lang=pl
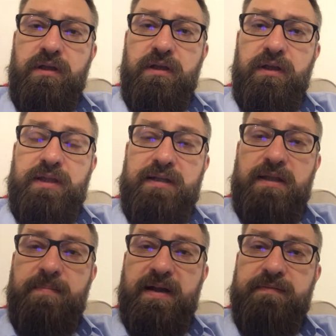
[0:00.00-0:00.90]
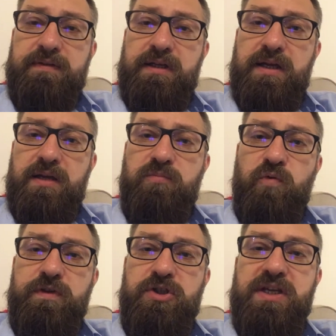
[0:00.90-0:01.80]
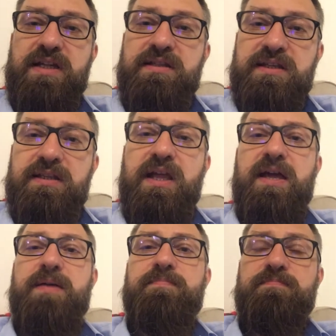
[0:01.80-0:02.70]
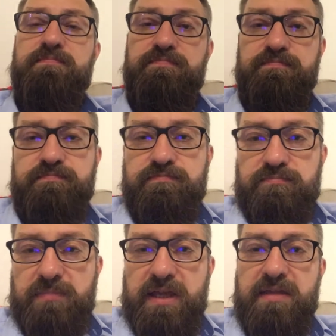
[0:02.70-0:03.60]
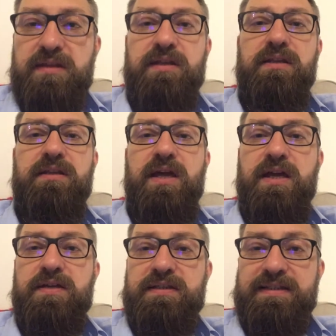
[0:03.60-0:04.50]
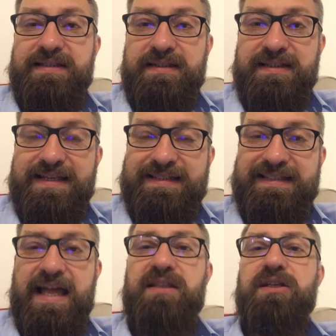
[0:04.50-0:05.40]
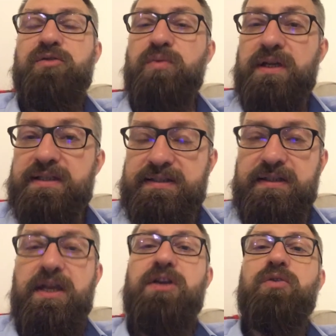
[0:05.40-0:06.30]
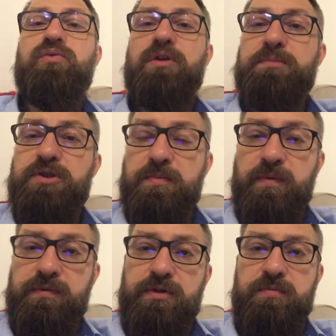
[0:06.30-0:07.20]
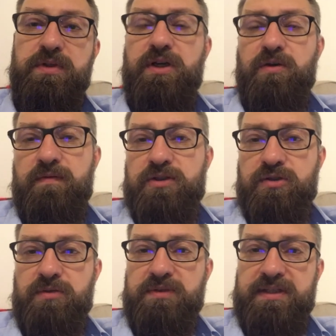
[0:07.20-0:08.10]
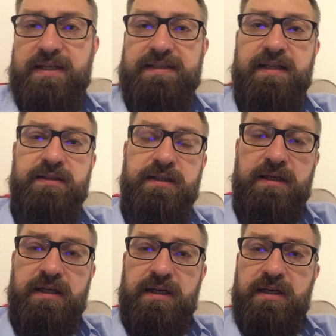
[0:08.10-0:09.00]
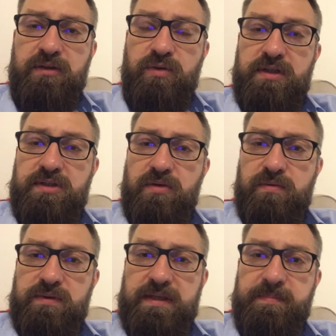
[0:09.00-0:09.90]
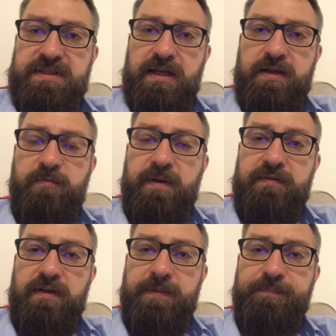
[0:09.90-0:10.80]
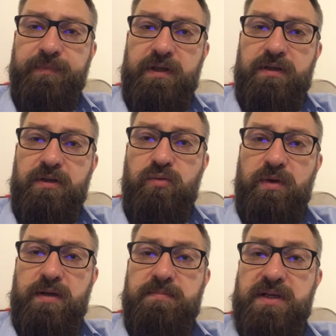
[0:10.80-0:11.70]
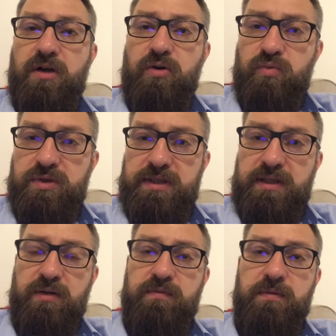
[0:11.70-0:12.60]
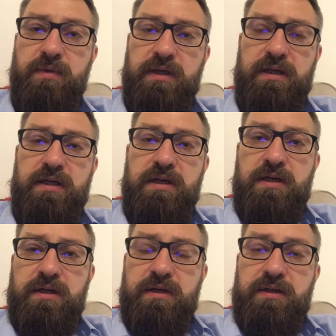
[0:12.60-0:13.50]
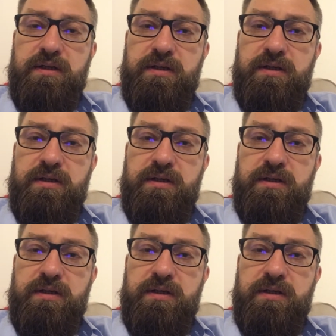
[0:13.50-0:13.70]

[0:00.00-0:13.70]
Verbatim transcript: I tak naprawdę mówi, że jedyne jedyne zasady, które istnieją, którymi się powinniśmy kierować, to są te zasady, które są zapisane w prawie, e, które my jako ludzie stanowimy. E, e,